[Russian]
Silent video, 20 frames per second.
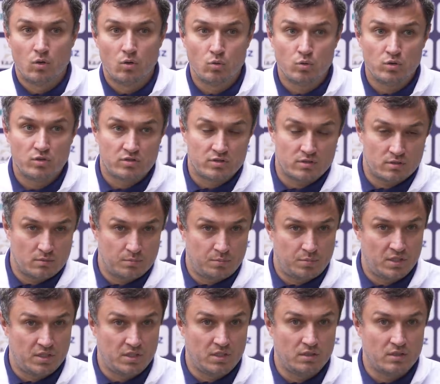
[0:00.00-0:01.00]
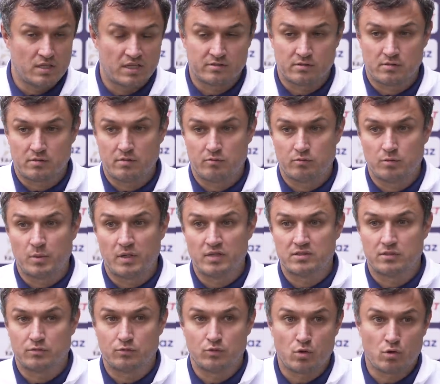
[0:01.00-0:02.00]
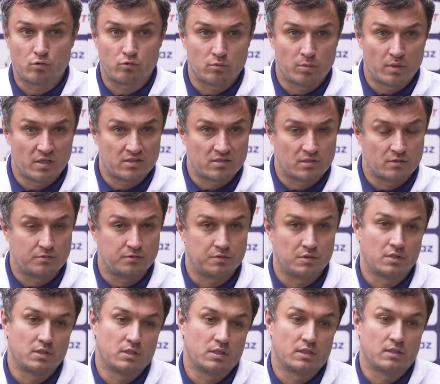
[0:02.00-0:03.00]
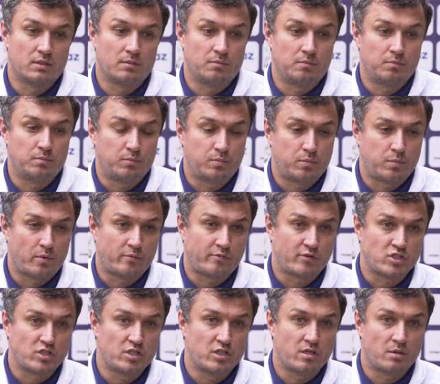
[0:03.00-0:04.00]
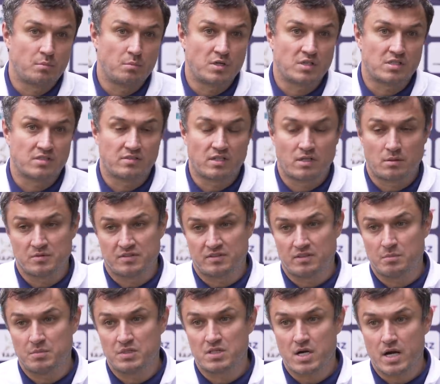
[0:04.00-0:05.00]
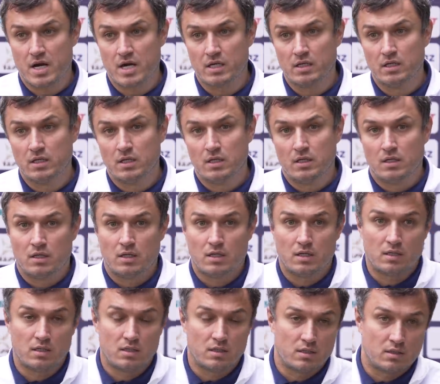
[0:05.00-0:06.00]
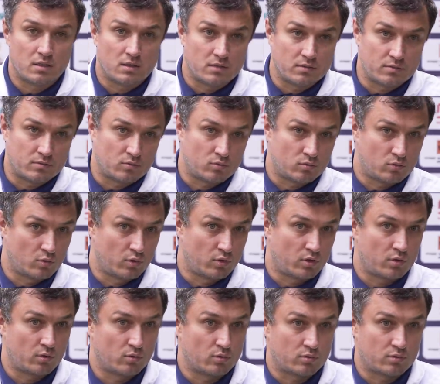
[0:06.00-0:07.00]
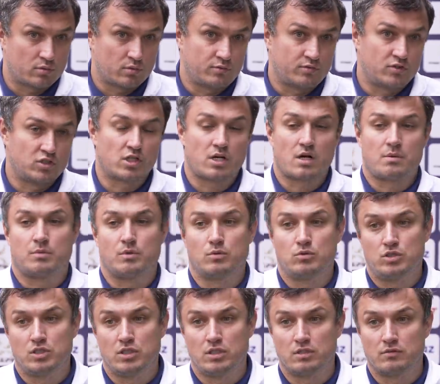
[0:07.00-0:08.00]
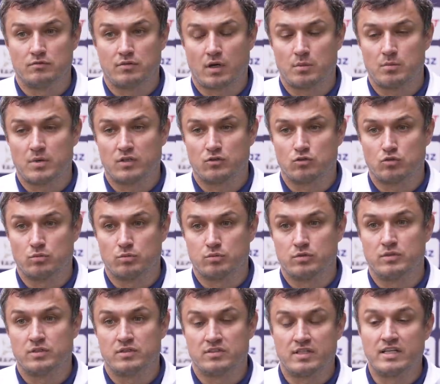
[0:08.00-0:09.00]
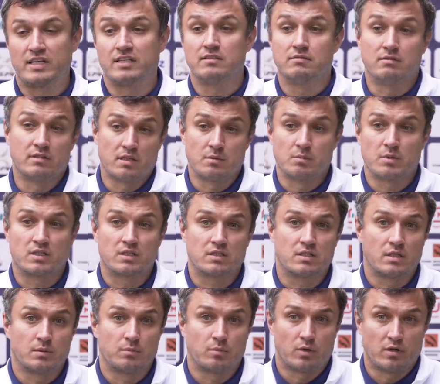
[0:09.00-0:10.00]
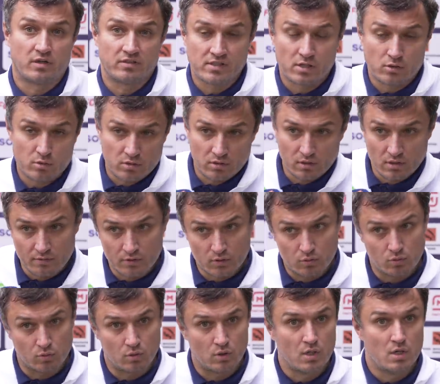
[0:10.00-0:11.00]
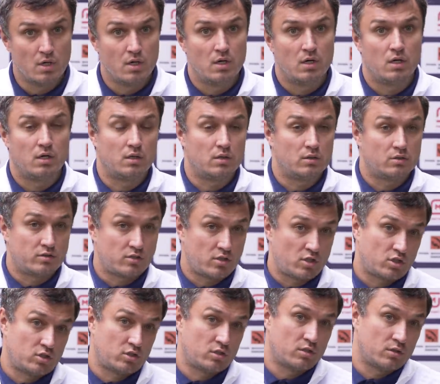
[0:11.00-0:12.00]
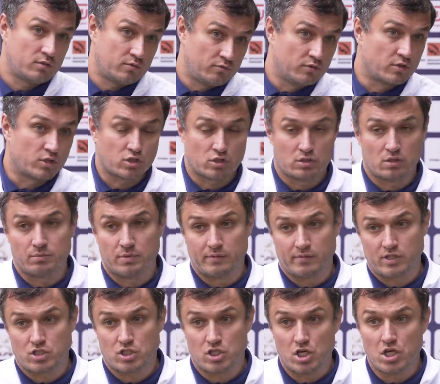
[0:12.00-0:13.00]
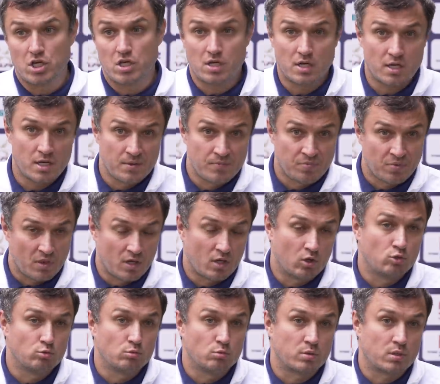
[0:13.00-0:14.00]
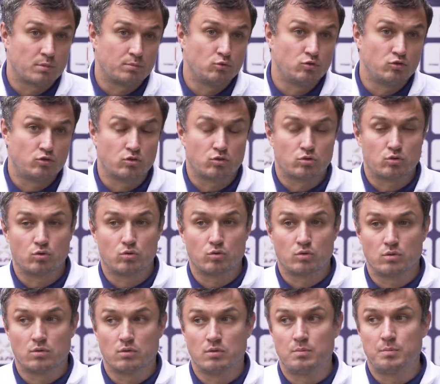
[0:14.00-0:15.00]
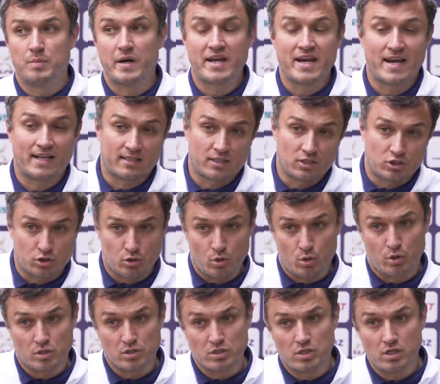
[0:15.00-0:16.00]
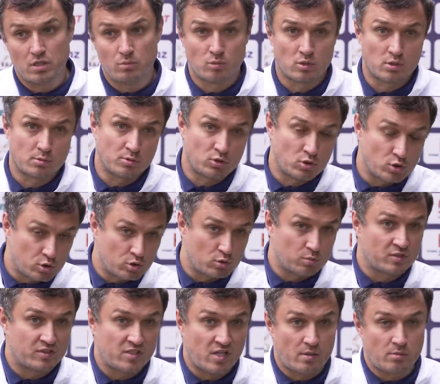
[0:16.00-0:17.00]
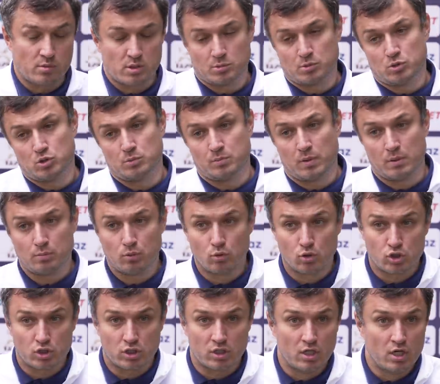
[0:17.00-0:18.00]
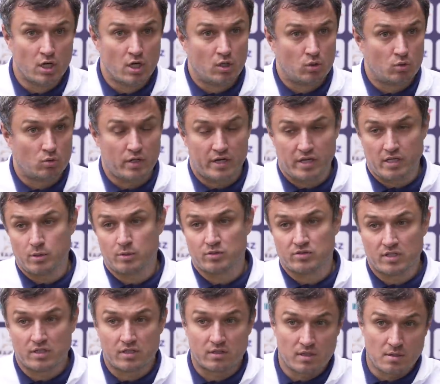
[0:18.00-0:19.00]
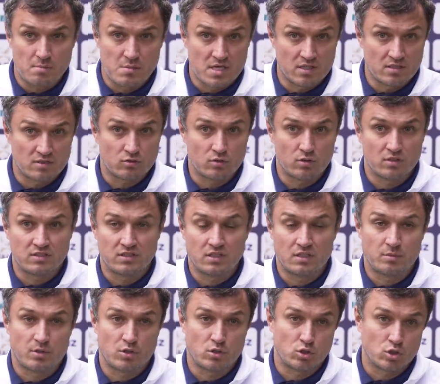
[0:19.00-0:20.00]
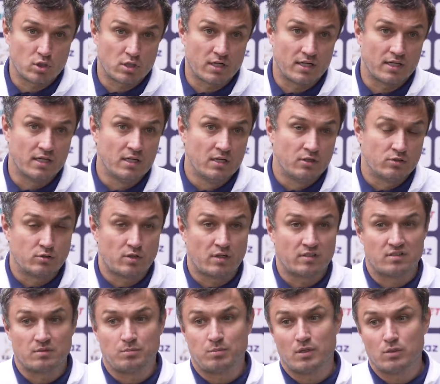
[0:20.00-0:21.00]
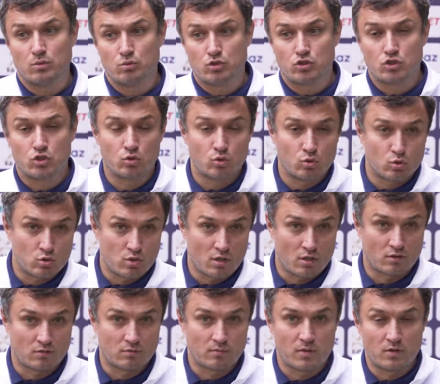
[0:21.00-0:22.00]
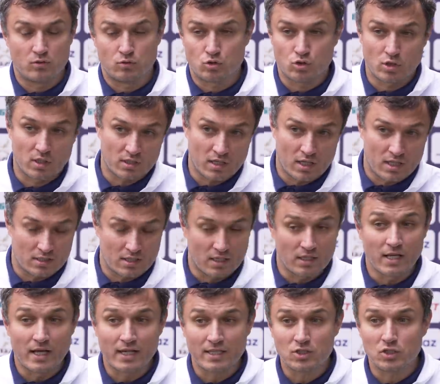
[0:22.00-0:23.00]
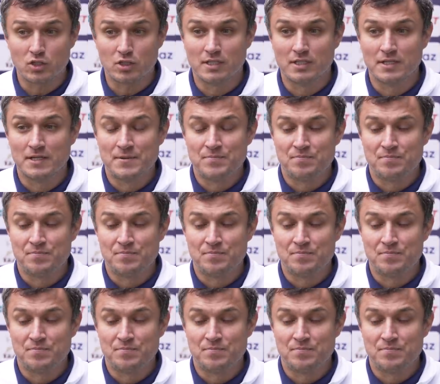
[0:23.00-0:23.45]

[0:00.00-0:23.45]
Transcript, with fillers: Ну, из пяти названных нам футболистов, у трех футболистов э, повреждение мышц занятости бедра. Э, только вот вчера получили информацию следования МРТ по Александру Головину. Э, достаточно выражено повреждение. Я думаю, пропустит он порядка четырех недель, может быть, чуть-чуть быстрее, может быть, чуть попозже. Ну, ориентироваться надо на месяц. Алексея Миренчука ситуация получше, но он у нас, болит уже от Аталанты.